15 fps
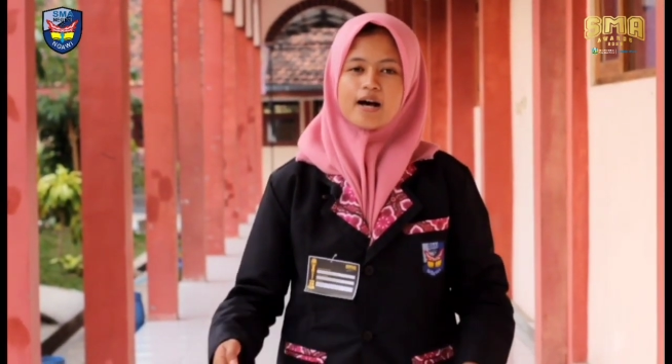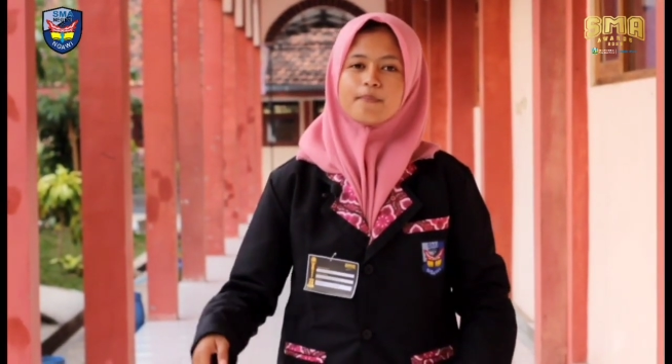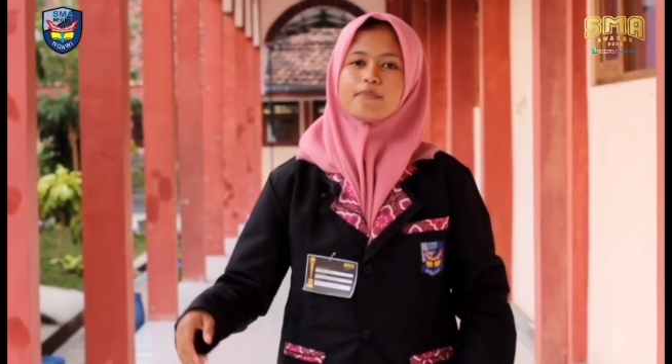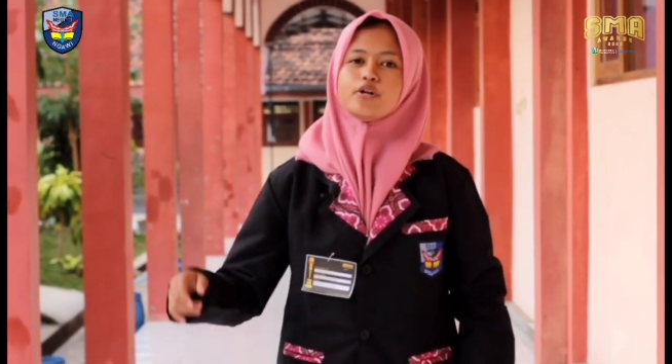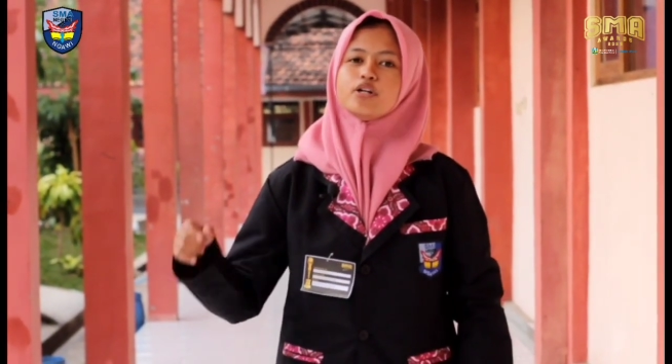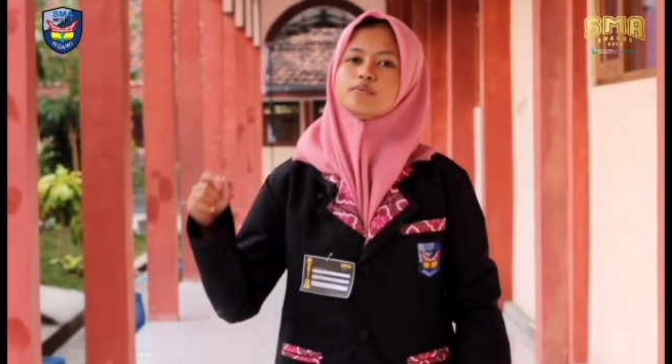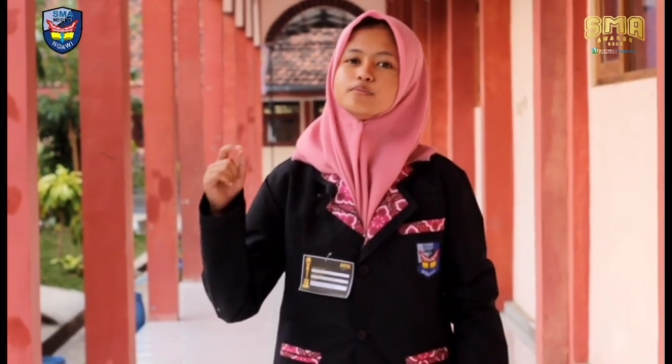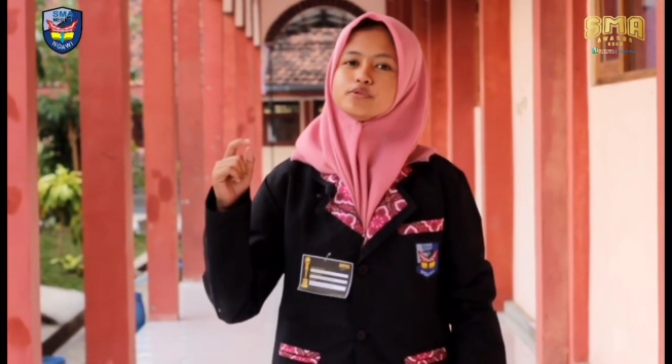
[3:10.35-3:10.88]

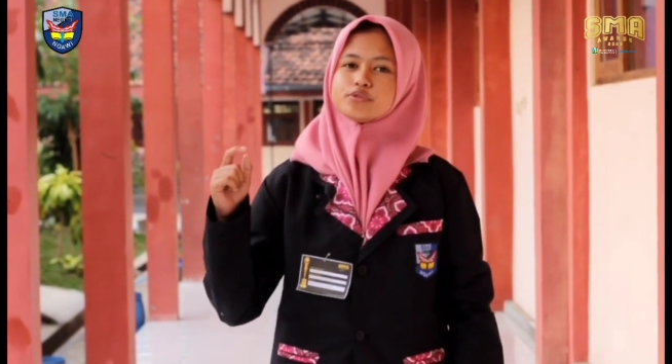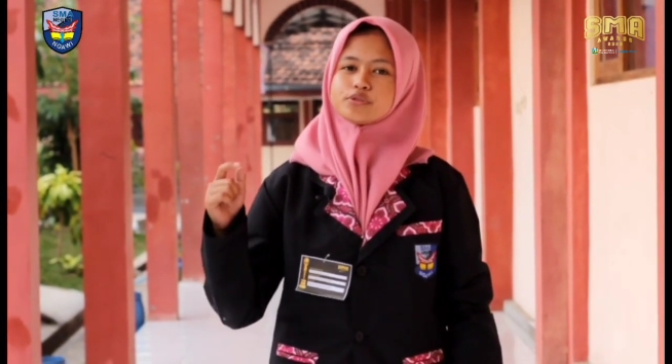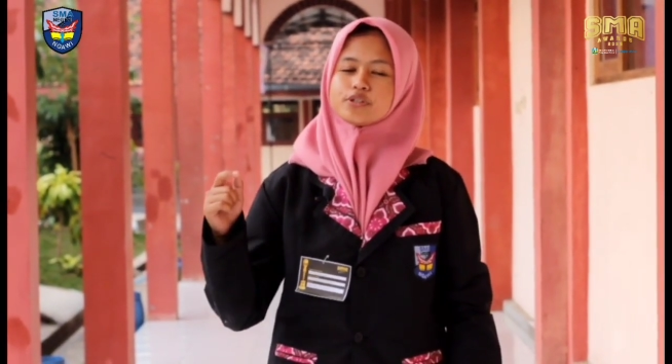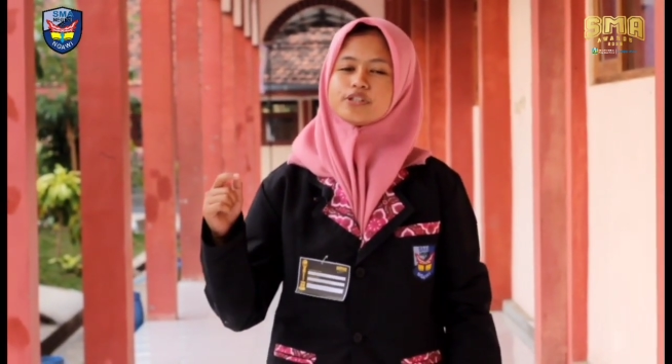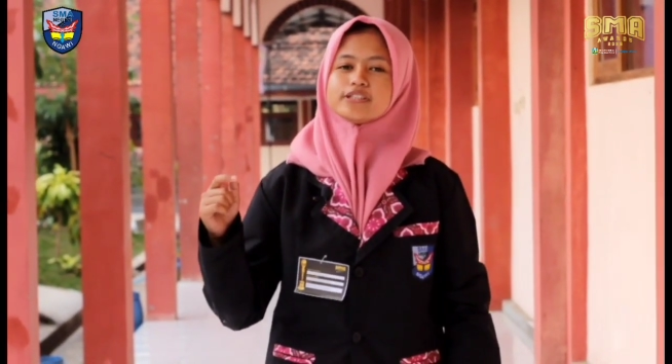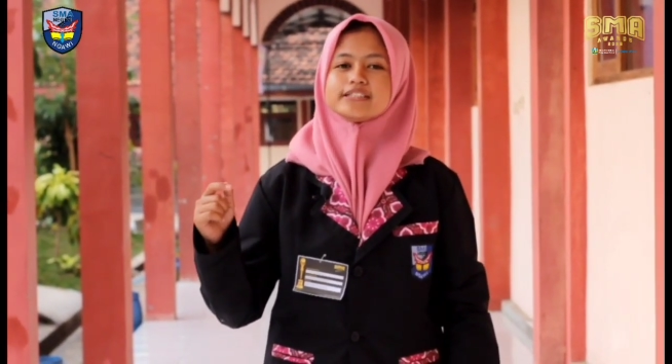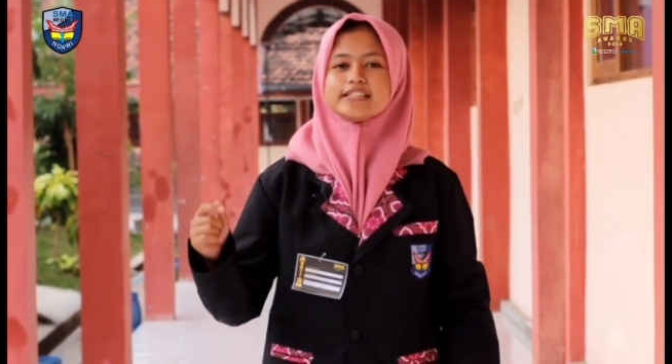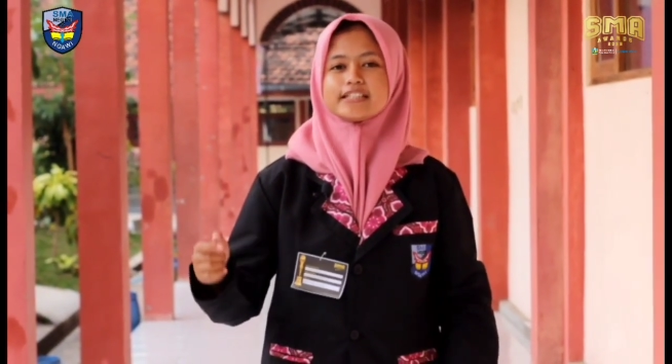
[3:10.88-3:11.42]
belum
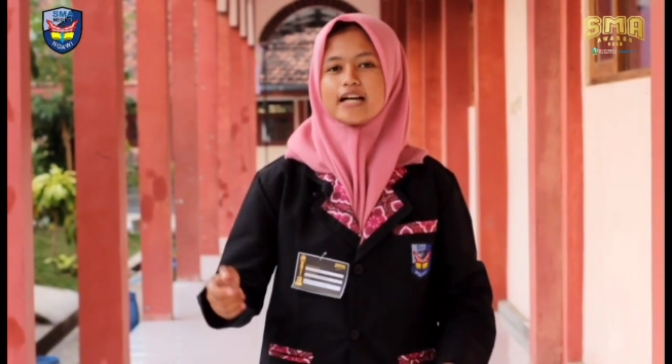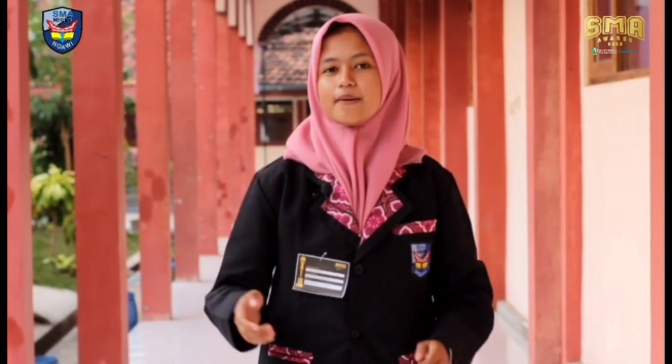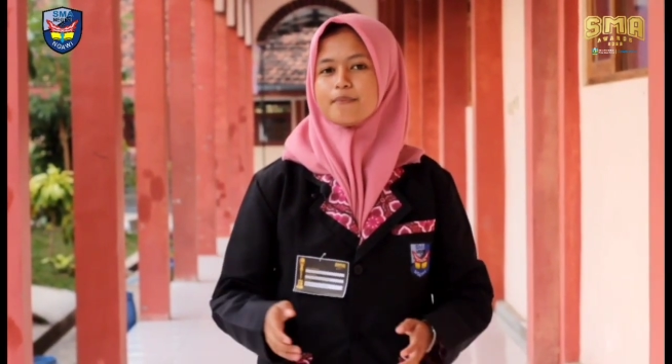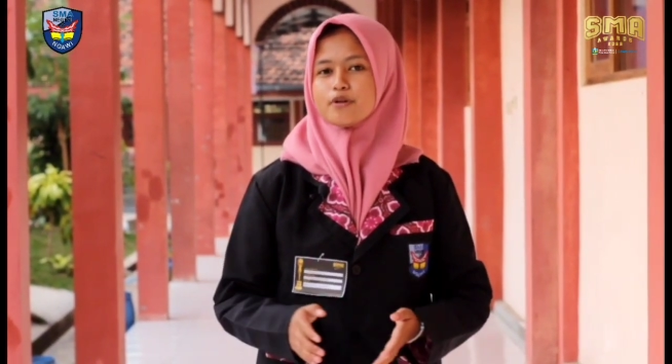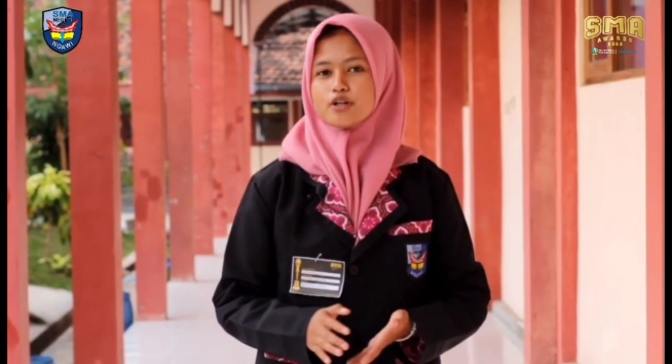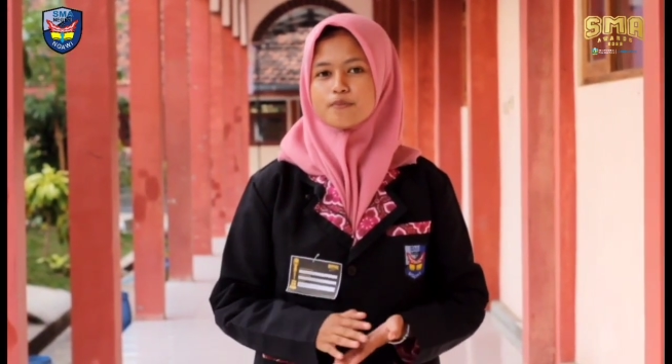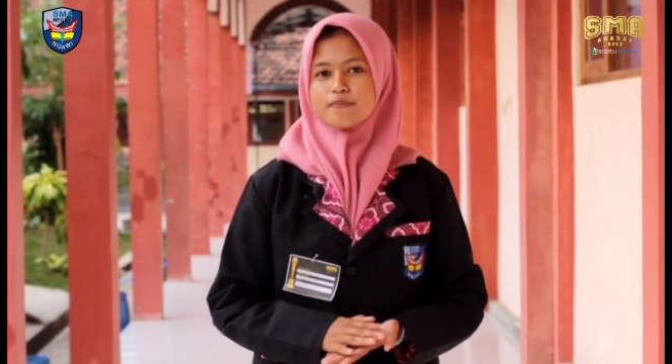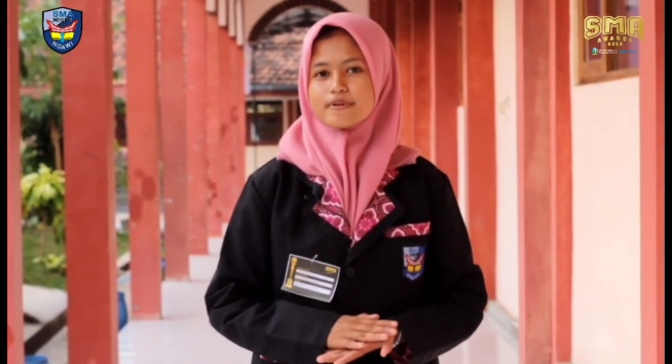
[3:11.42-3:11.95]
unggul jika
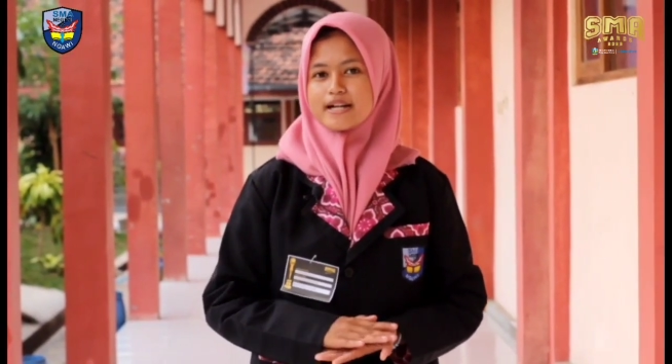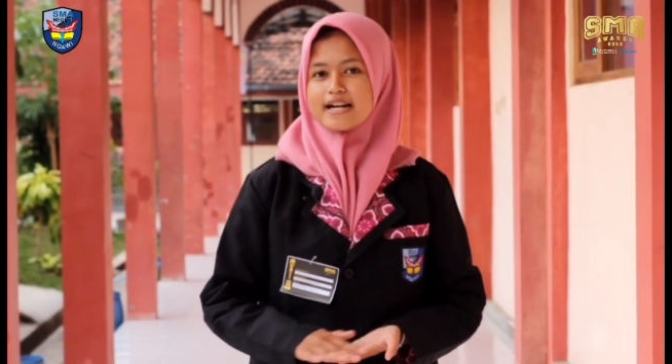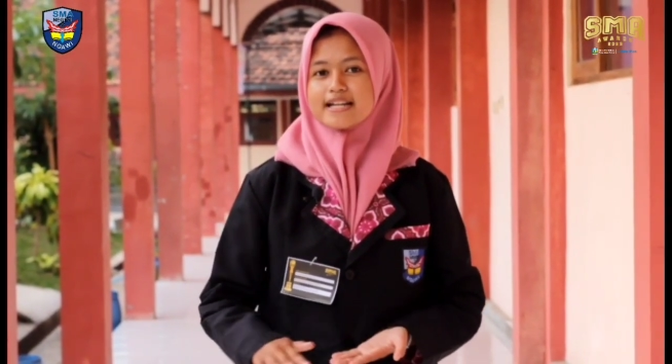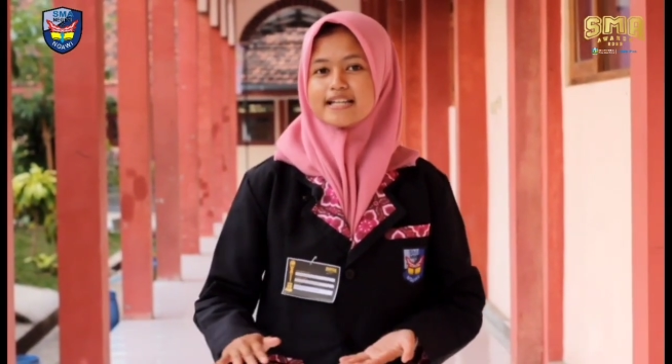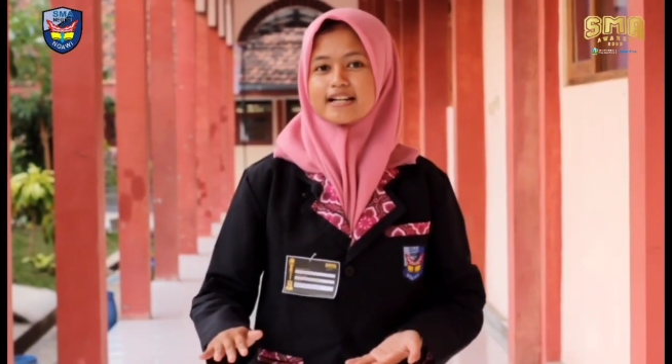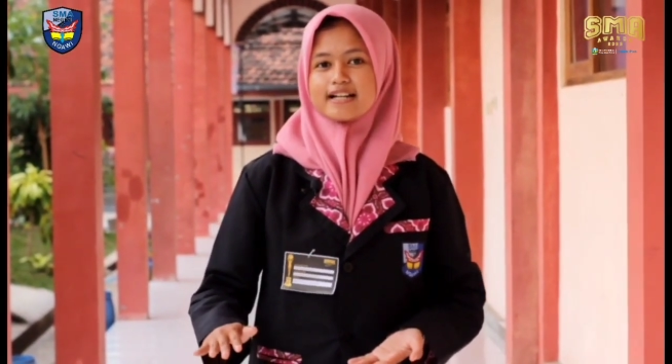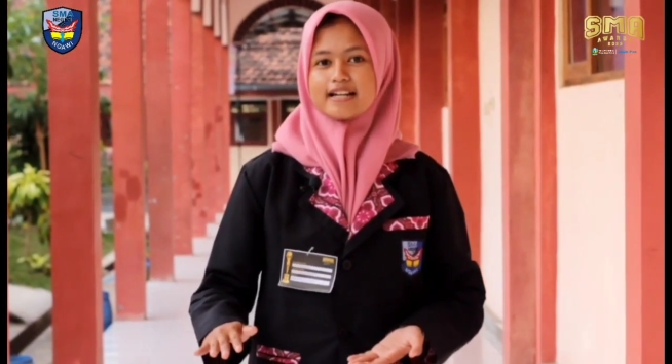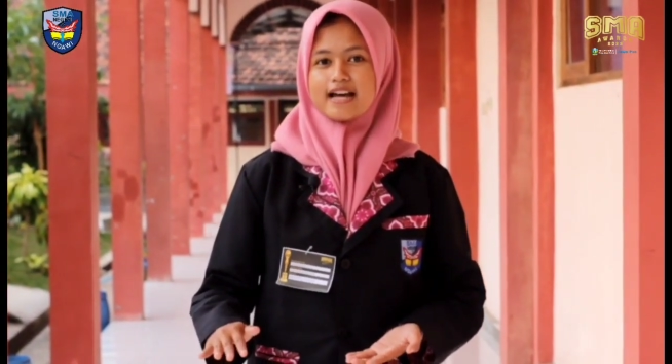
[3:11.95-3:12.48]
belum
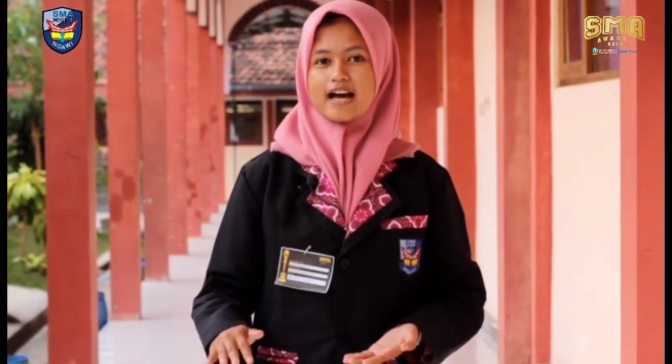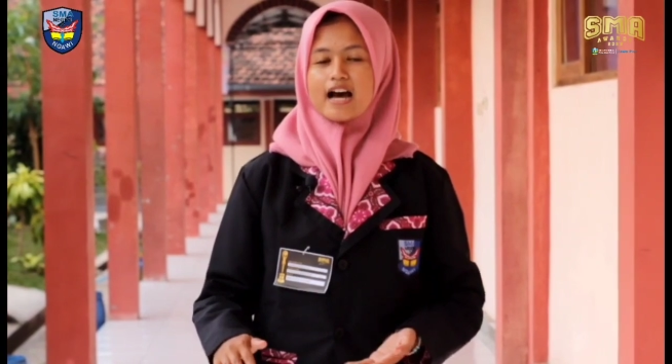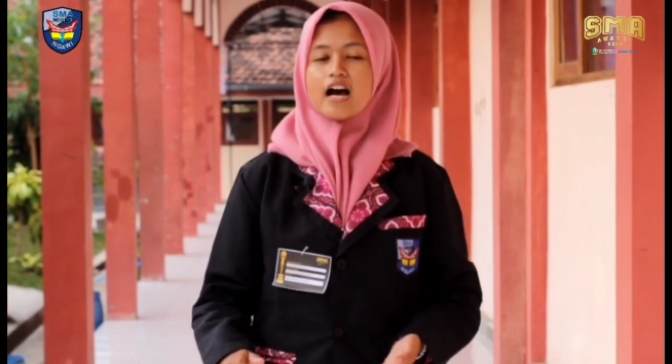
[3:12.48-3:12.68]
berani rendah,